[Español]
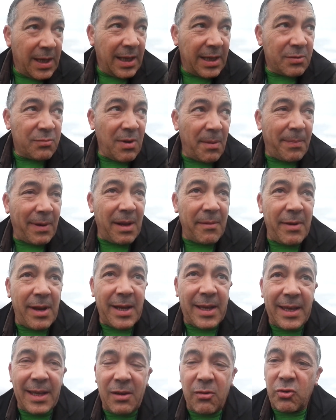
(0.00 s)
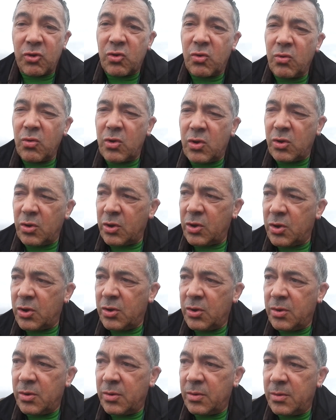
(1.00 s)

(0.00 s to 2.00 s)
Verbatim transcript: es una palabra que en los cursos,